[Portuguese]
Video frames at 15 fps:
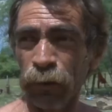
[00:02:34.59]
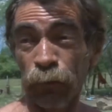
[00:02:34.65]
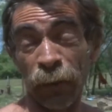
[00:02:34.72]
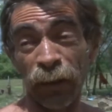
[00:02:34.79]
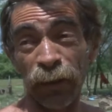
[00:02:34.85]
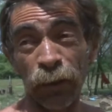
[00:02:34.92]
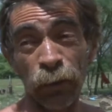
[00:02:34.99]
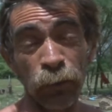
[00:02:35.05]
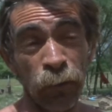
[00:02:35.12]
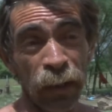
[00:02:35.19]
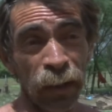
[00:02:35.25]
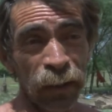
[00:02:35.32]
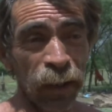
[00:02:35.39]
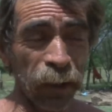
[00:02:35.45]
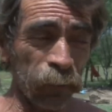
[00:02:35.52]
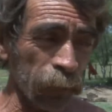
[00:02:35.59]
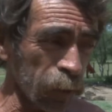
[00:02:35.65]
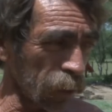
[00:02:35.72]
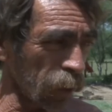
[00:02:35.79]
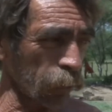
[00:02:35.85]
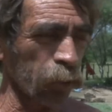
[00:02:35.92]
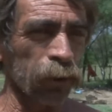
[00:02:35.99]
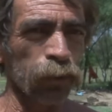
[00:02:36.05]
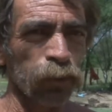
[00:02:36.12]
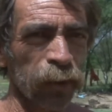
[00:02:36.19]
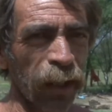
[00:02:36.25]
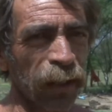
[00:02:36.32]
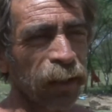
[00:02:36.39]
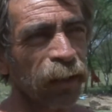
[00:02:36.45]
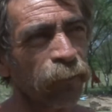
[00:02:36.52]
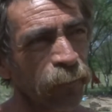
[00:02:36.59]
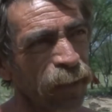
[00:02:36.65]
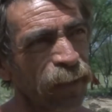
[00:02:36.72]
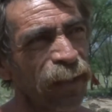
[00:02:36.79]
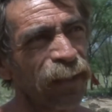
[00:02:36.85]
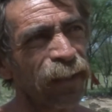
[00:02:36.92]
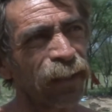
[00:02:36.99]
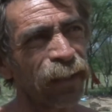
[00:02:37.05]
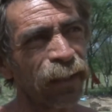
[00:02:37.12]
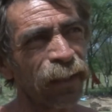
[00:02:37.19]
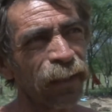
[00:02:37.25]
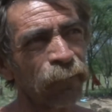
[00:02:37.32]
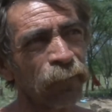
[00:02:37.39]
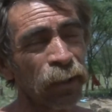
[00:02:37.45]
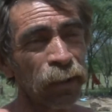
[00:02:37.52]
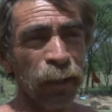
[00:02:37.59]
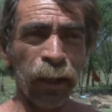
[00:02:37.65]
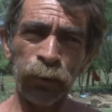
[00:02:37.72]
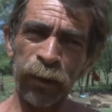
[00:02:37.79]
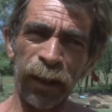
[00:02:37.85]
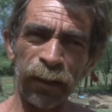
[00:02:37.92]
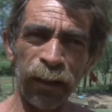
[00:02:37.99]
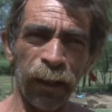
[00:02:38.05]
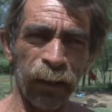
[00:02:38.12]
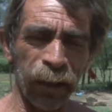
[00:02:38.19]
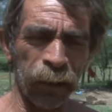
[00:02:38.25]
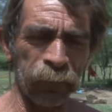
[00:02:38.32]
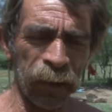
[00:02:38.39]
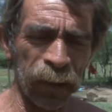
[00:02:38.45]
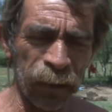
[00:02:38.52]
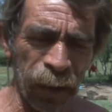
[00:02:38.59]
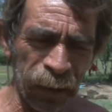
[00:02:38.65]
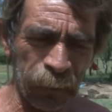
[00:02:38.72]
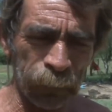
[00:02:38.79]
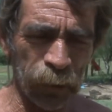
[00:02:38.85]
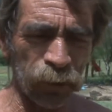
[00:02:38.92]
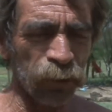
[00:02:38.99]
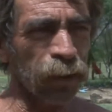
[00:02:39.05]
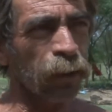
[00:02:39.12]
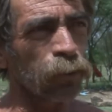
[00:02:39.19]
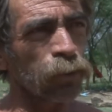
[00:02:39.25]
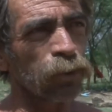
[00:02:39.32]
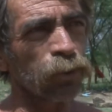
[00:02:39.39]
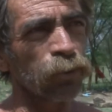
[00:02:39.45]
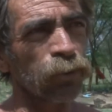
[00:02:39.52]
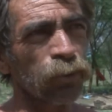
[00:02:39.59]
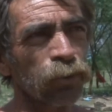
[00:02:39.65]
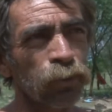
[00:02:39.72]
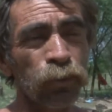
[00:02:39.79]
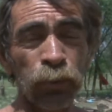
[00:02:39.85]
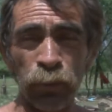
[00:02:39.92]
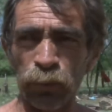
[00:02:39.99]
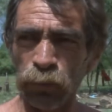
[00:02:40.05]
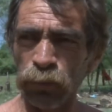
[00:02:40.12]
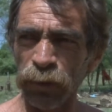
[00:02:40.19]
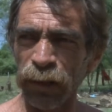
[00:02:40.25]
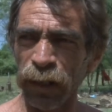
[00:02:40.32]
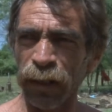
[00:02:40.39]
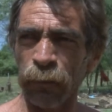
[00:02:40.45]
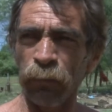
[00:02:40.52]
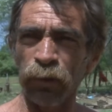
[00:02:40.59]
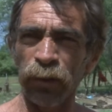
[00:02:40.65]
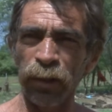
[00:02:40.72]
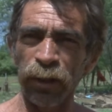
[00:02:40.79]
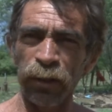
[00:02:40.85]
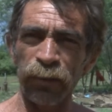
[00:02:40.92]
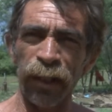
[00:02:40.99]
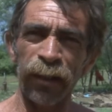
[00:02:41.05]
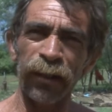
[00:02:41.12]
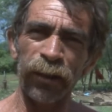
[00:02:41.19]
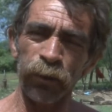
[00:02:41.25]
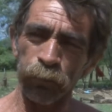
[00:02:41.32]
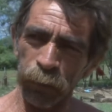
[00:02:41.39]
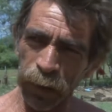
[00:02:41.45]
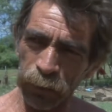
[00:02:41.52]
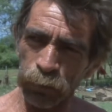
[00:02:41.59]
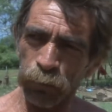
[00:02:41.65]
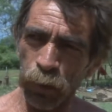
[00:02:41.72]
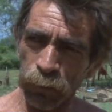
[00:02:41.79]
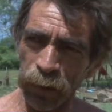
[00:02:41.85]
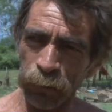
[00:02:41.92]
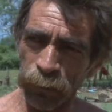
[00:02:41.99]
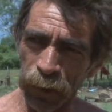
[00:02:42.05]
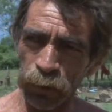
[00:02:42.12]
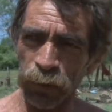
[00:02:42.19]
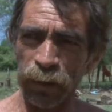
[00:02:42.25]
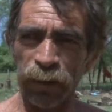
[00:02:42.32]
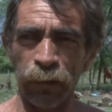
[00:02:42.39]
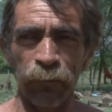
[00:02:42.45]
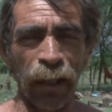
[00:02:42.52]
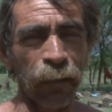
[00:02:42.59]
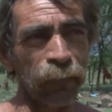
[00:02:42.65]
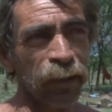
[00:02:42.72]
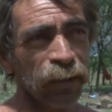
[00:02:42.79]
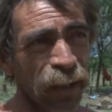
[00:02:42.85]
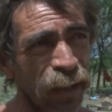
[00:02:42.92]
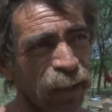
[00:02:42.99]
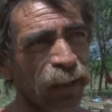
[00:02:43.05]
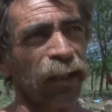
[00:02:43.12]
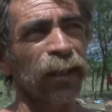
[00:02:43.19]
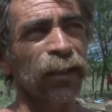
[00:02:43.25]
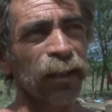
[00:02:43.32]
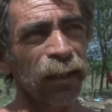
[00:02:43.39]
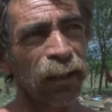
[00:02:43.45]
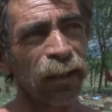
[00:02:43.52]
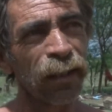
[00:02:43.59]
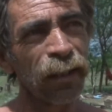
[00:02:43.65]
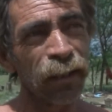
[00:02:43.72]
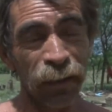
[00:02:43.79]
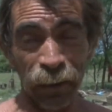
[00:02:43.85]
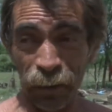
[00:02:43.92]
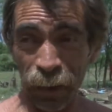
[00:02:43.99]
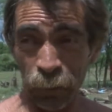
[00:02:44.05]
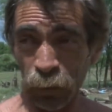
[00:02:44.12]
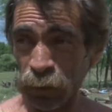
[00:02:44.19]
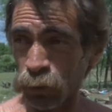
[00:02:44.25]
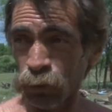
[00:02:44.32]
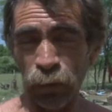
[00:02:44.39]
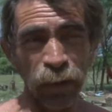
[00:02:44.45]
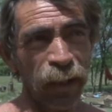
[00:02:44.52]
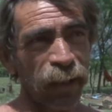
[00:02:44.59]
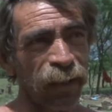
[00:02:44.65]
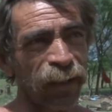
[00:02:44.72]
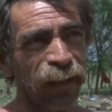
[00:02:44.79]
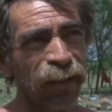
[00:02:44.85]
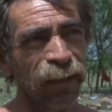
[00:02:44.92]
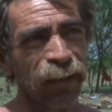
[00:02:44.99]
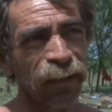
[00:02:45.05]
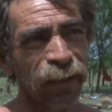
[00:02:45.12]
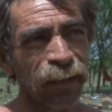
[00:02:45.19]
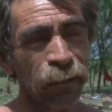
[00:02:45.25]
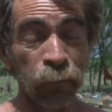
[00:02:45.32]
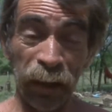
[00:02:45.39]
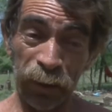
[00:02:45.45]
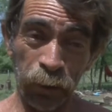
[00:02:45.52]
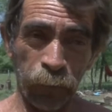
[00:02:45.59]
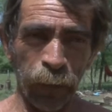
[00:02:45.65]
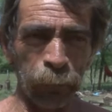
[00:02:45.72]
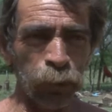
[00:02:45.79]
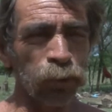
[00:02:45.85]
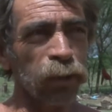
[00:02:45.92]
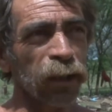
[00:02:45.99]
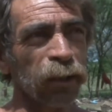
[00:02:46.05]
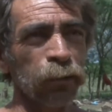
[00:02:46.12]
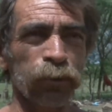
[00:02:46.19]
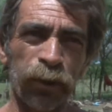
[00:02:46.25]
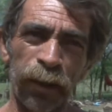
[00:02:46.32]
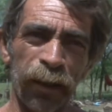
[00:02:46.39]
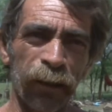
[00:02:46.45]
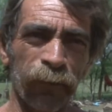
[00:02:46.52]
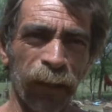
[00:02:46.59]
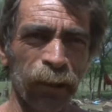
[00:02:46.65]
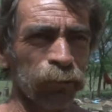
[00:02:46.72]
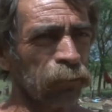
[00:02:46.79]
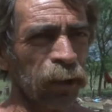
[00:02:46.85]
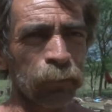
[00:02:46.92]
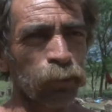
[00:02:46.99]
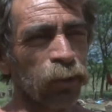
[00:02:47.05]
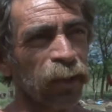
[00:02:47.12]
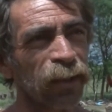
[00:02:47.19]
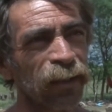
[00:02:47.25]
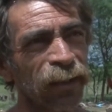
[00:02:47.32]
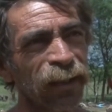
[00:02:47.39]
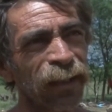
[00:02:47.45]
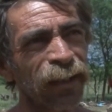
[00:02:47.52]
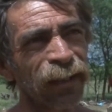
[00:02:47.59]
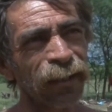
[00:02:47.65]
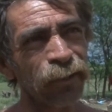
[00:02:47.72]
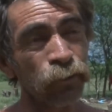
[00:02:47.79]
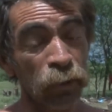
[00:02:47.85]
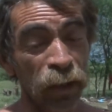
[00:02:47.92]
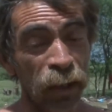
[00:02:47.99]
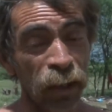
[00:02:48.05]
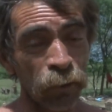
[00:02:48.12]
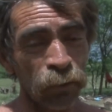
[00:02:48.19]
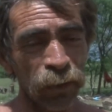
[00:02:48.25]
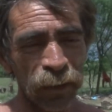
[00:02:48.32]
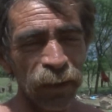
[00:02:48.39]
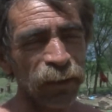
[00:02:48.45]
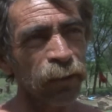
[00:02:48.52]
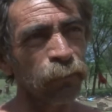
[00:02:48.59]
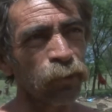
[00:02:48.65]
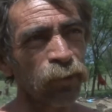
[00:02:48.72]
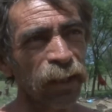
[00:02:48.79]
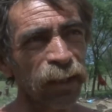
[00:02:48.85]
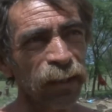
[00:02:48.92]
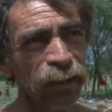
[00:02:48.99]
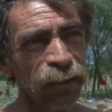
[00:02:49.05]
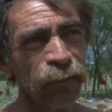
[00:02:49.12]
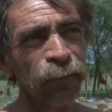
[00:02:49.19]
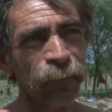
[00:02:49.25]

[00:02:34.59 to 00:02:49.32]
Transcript: fazer o ano, aí vem na continuidade que vem, né? Não está desenganado, porque nada para Deus é custoso. Tudo está na mão de Deus, a gente espera de um momento para outro receber a bênção e a graça. E dar continuidade, né? Mas se houver mudança, do jeito que vai, não tem mudança, né? Não está acontecendo mudança.